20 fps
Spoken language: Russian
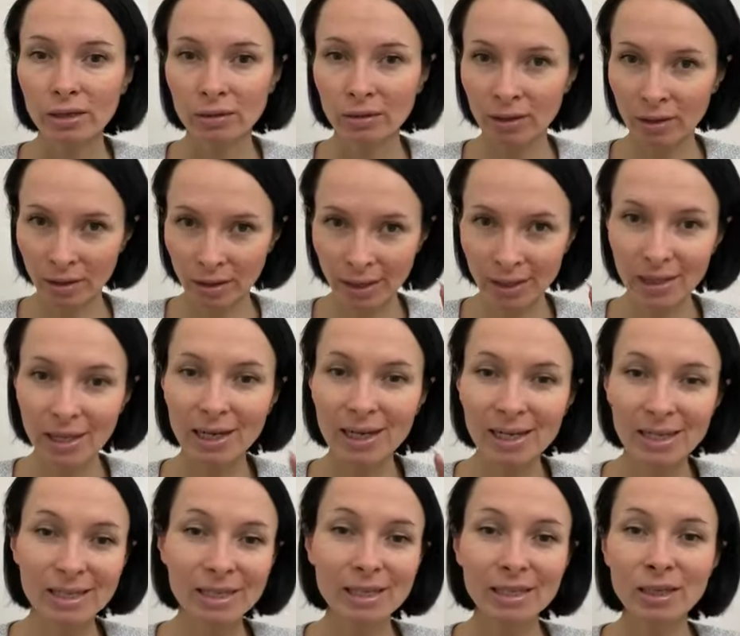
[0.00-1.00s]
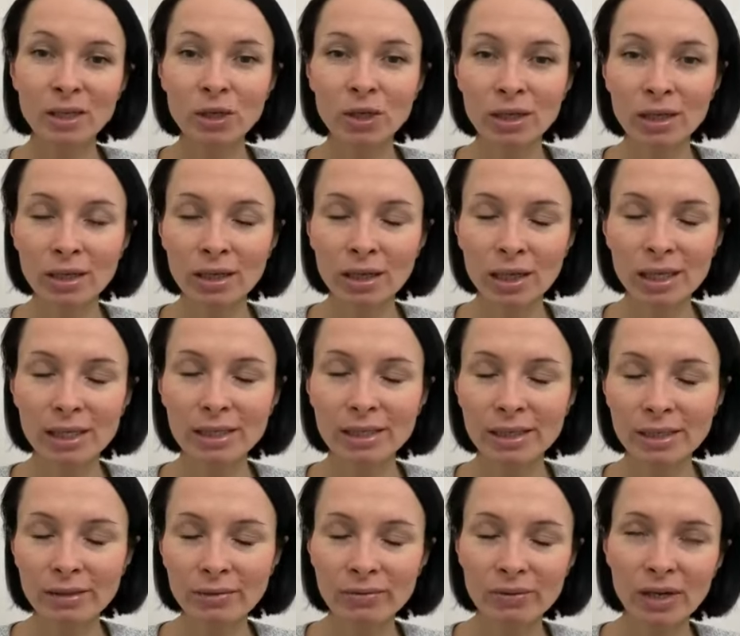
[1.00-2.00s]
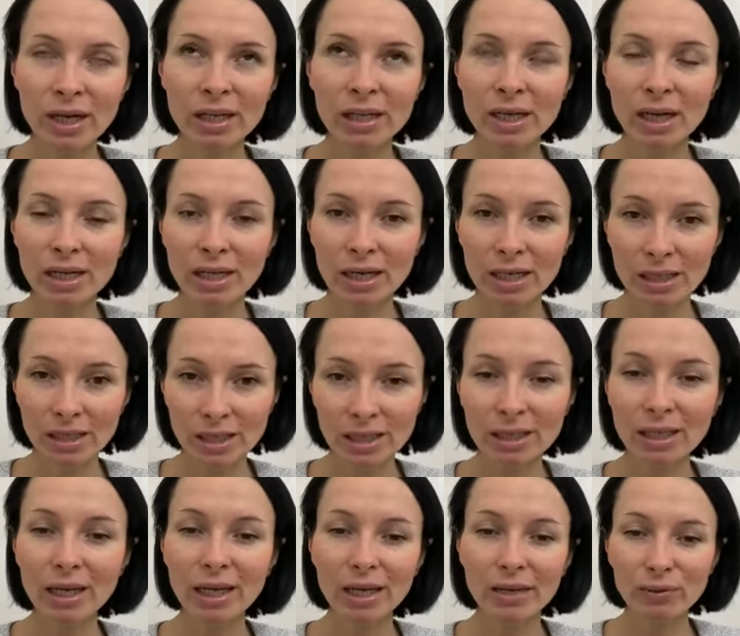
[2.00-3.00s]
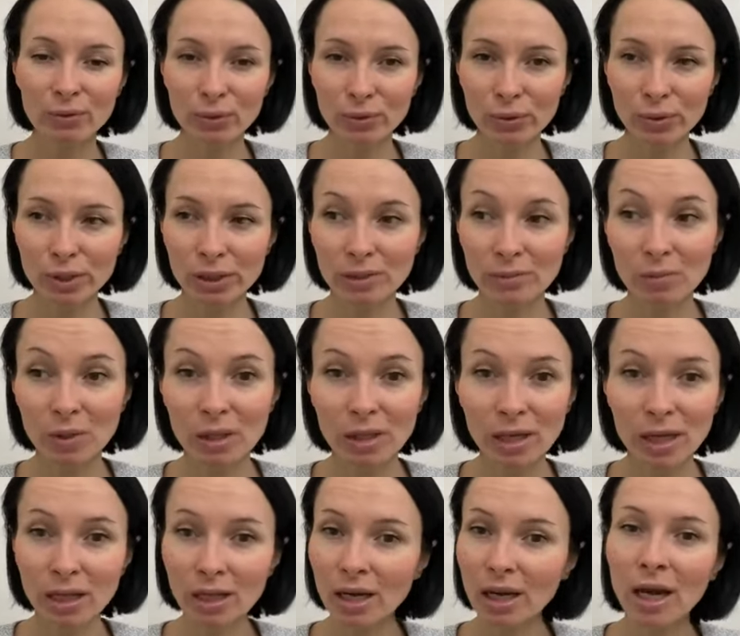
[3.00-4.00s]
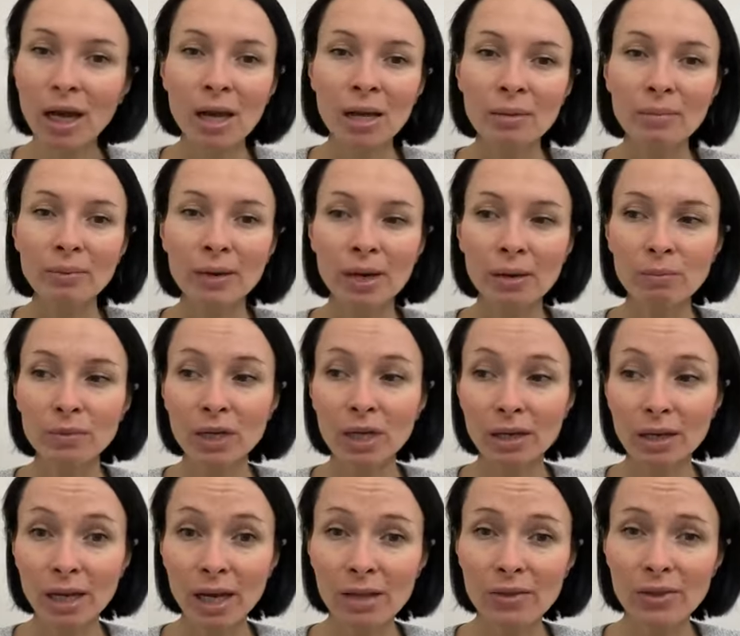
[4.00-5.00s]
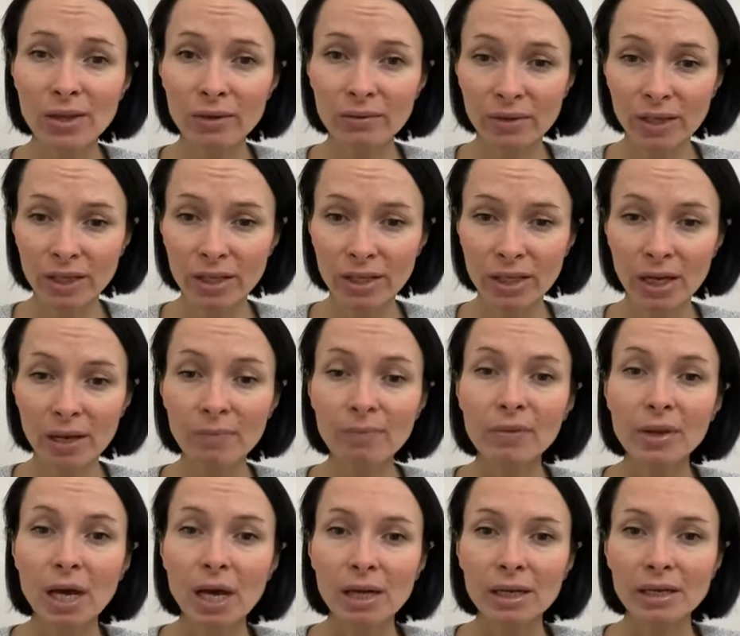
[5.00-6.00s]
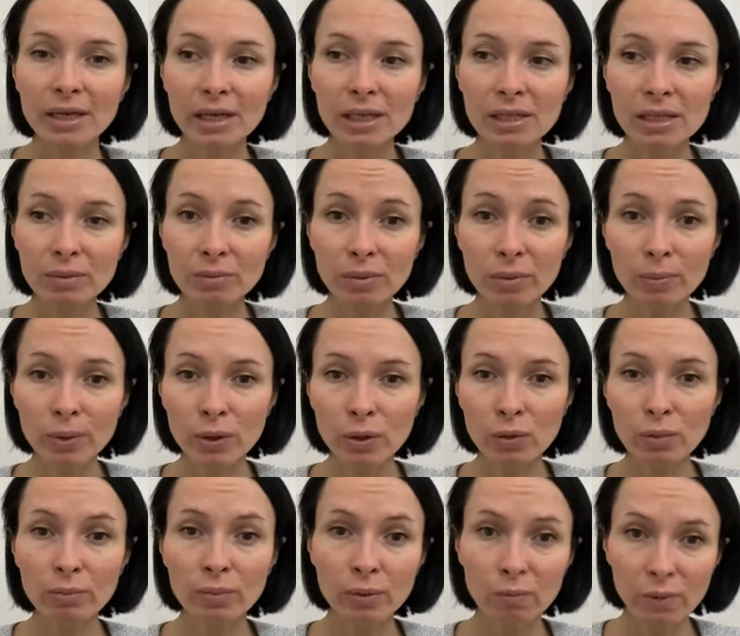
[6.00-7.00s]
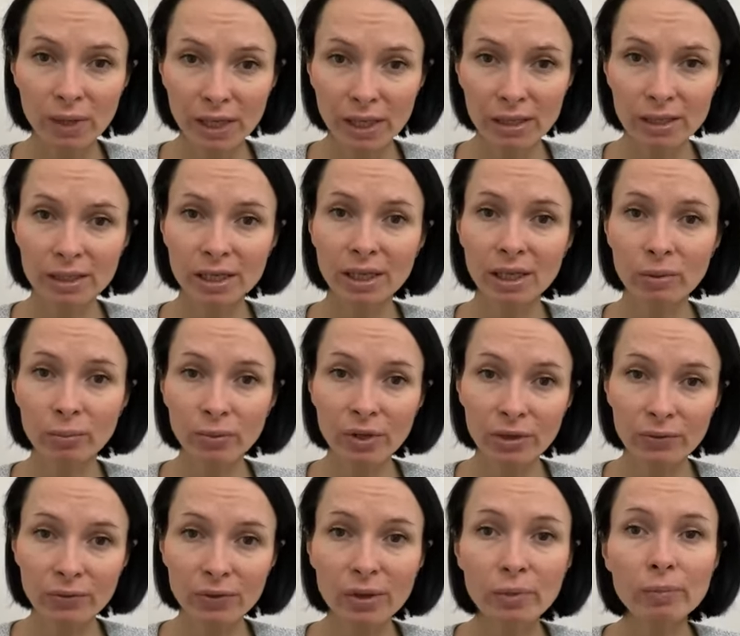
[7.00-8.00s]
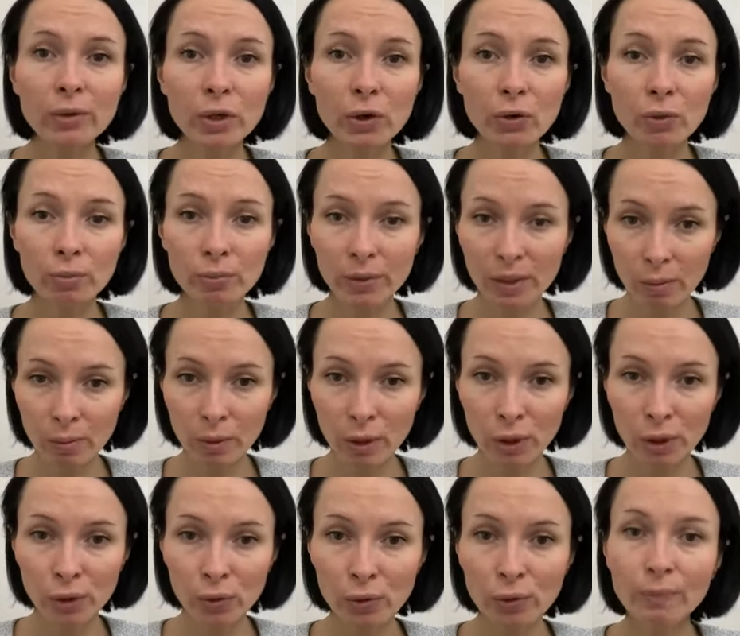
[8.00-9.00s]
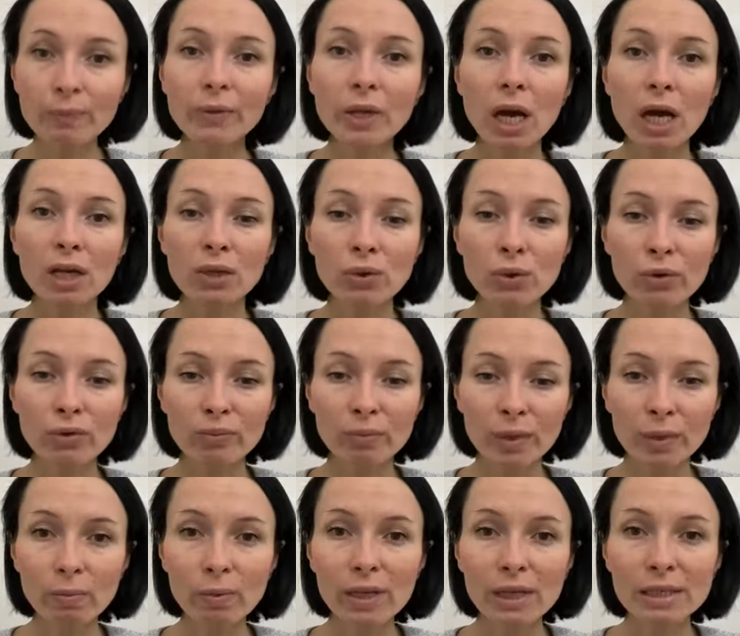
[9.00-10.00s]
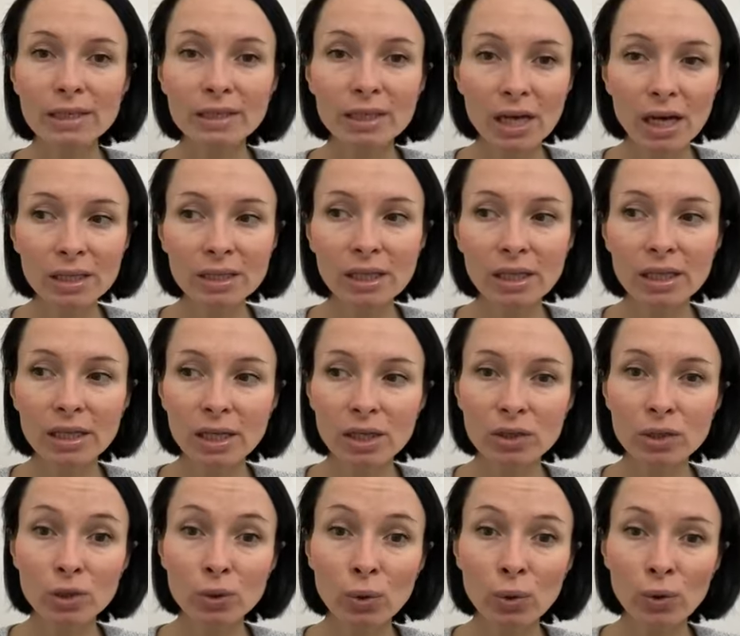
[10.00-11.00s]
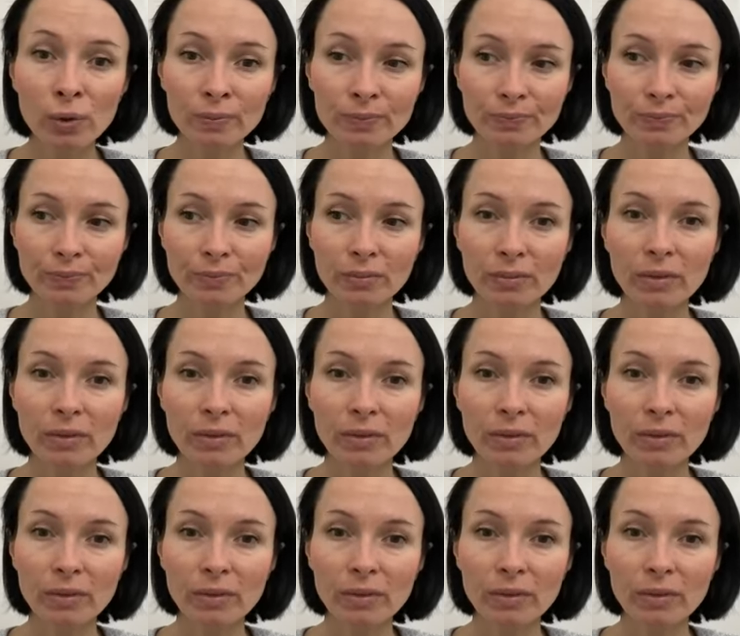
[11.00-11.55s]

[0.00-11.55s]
Это красиво красивая картинка, я вот тоже смотрела, прям наглядно видно. Если мы берем библейские мифы, берем Библию, то в Библии сказано, что